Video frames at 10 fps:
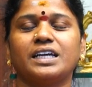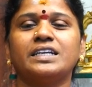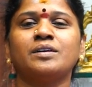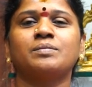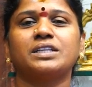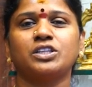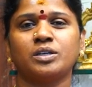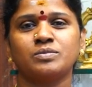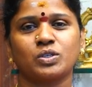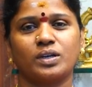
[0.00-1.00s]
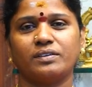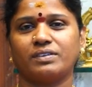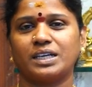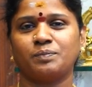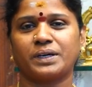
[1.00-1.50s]
என்ன மந்திரம் சொல்லி
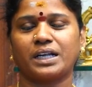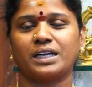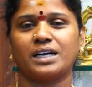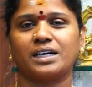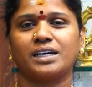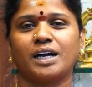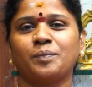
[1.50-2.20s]
வழிபடலாம்